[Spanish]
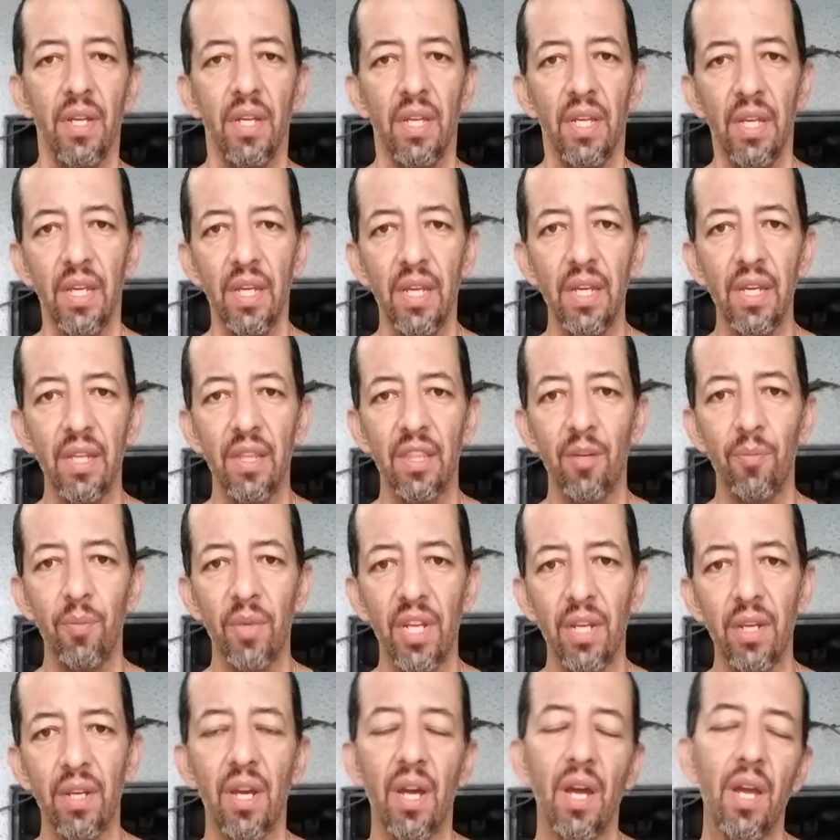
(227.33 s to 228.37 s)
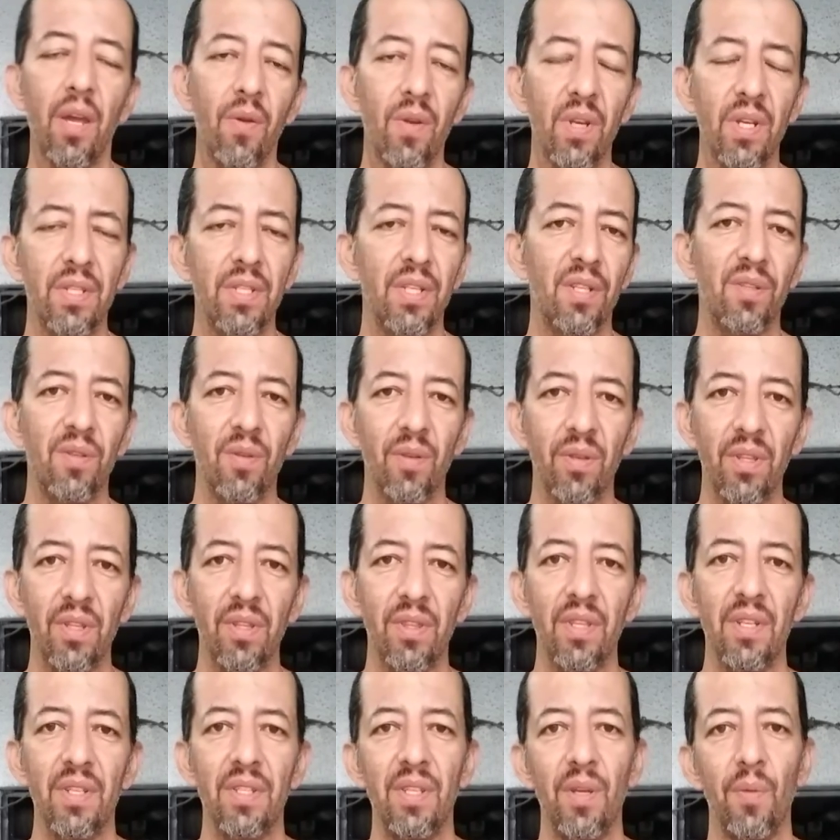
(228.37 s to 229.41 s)
Y también hay una sección de
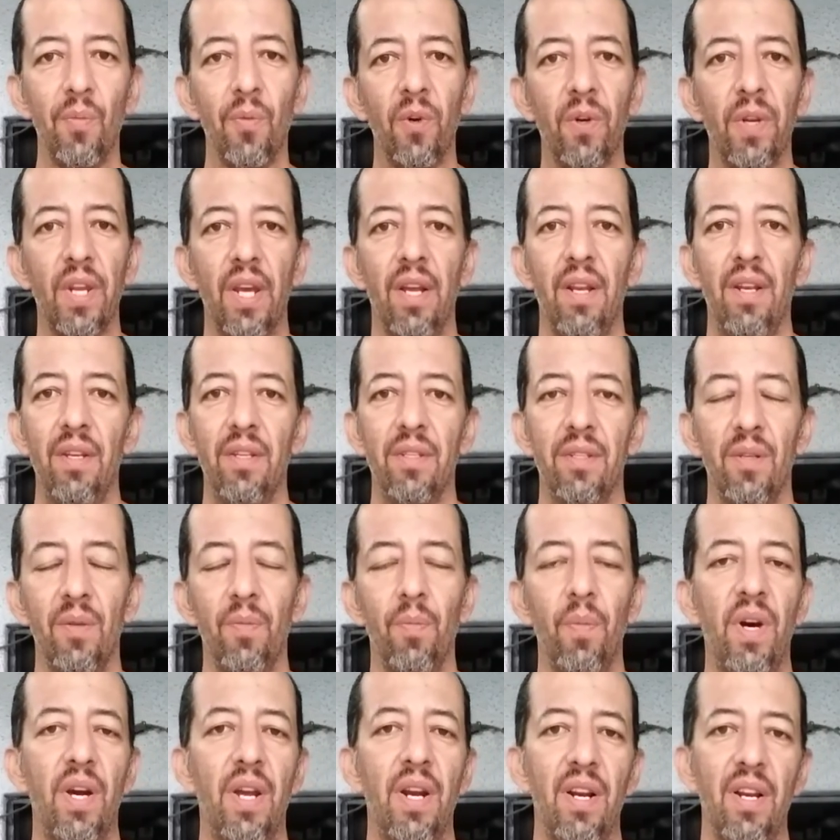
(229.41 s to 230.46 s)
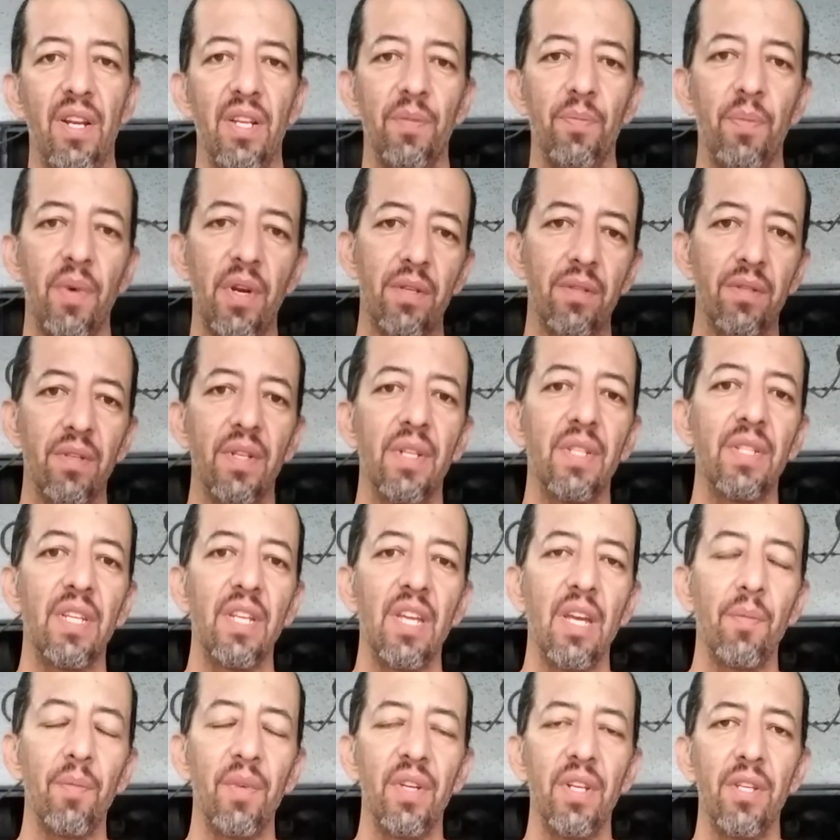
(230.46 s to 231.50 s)
testimoniales para las personas que
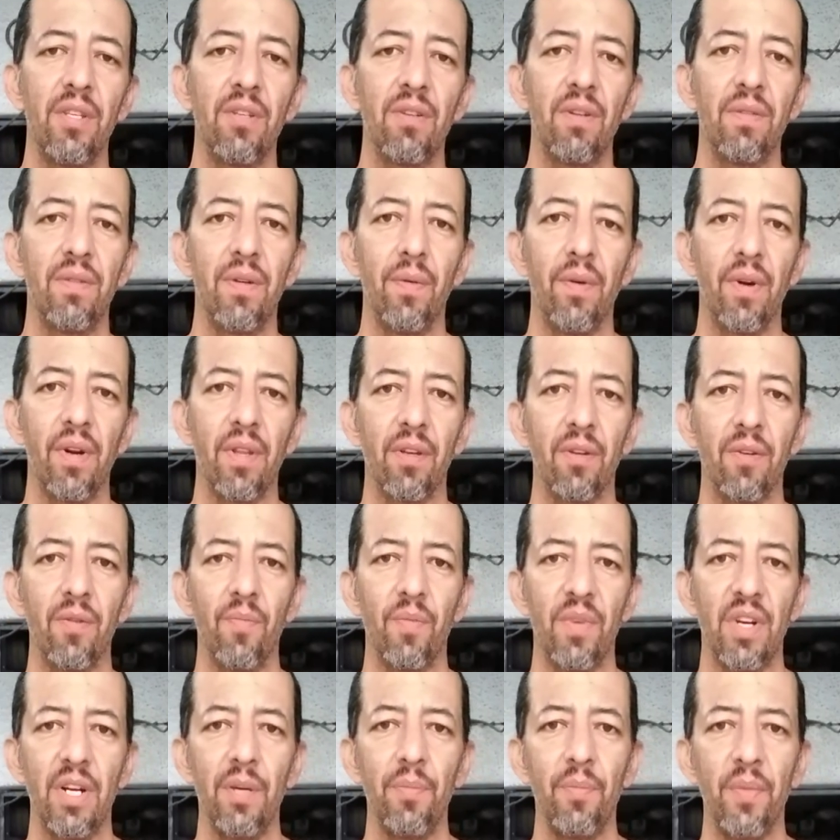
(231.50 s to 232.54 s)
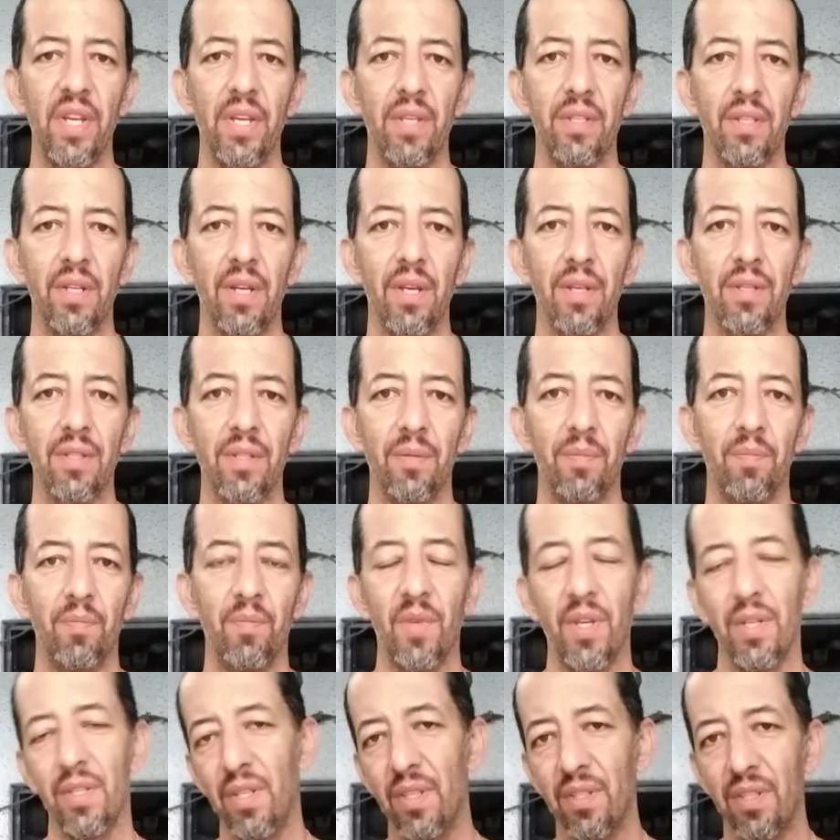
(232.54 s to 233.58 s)
ya me han hecho el favor de comprar piezas,
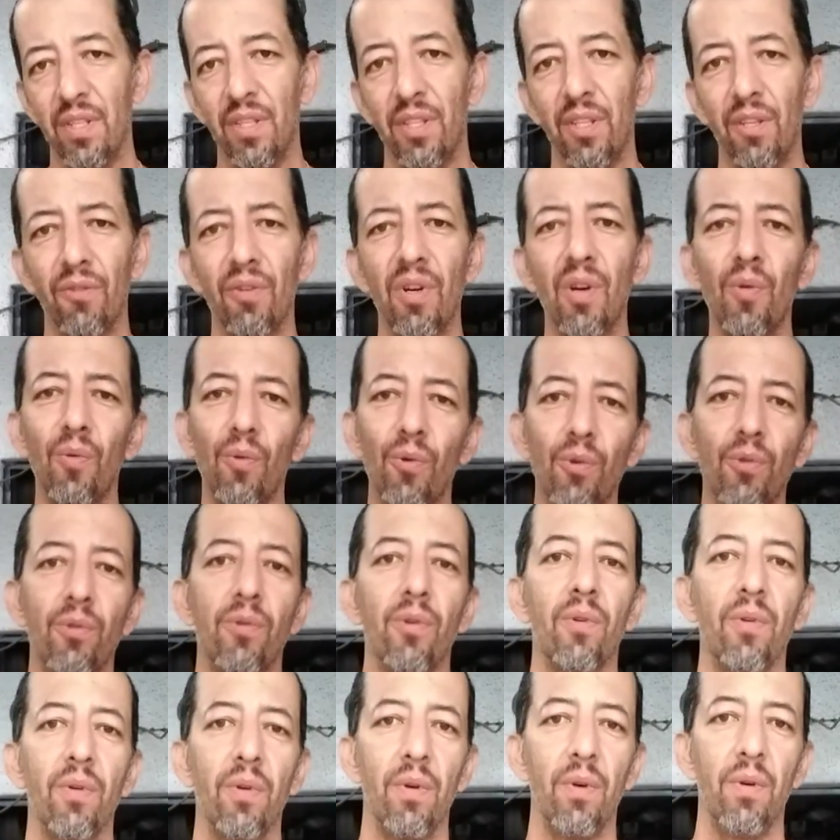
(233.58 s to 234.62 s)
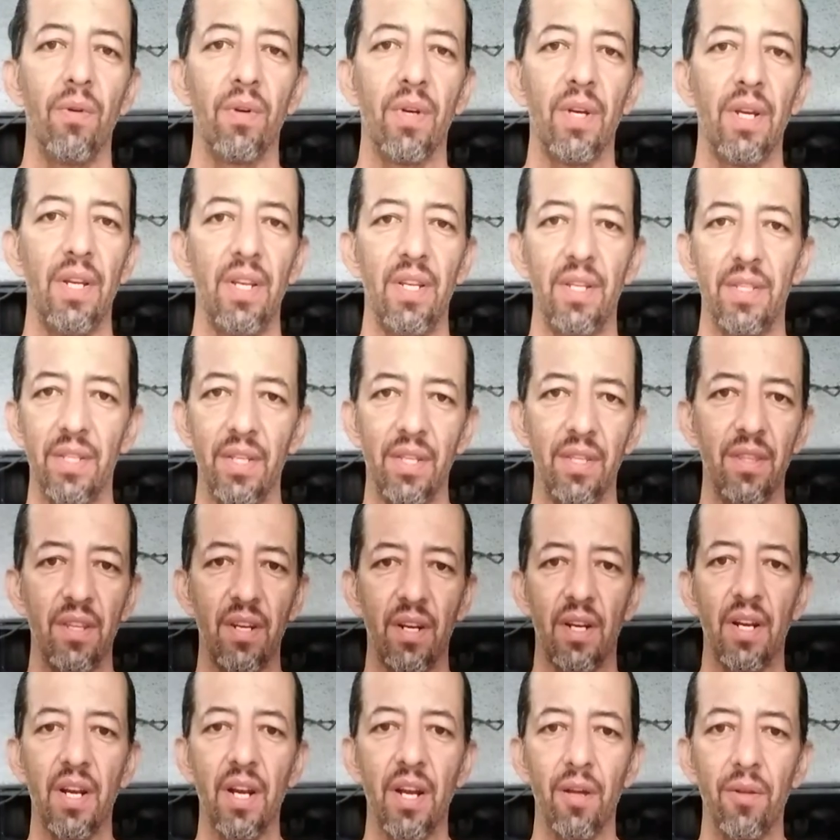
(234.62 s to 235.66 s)
que se han sentido a gusto con lo que les he
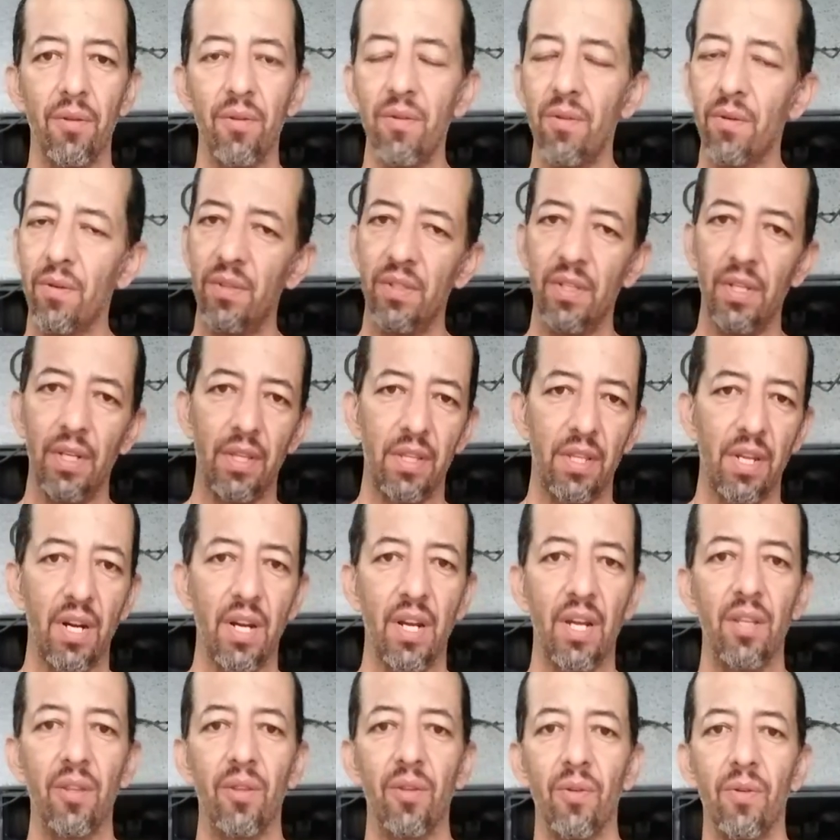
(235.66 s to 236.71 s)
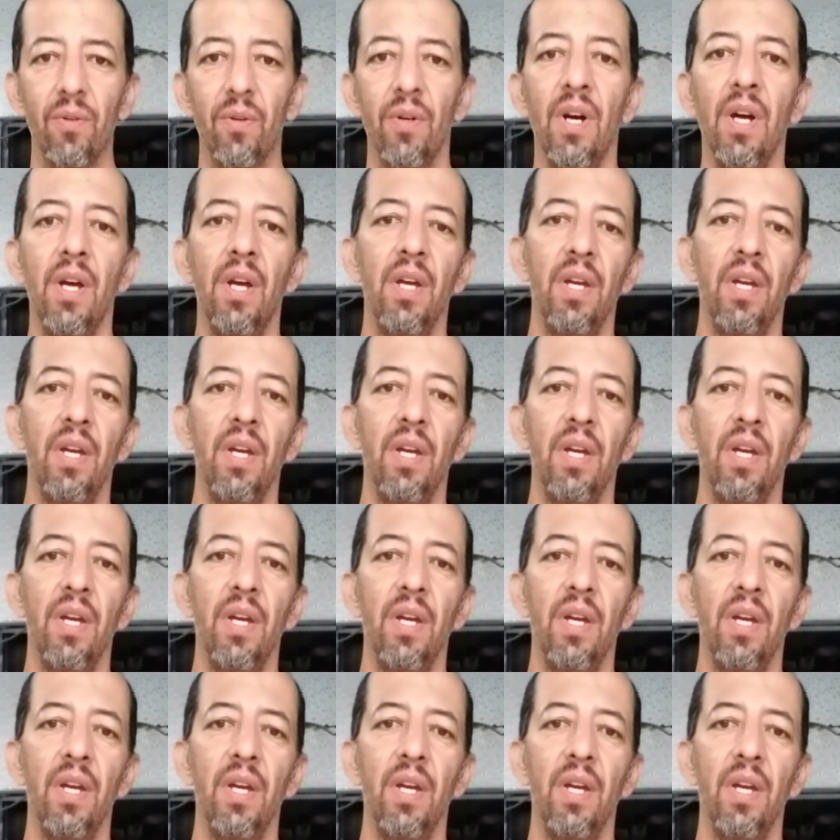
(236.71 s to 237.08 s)
entregado, con el trato,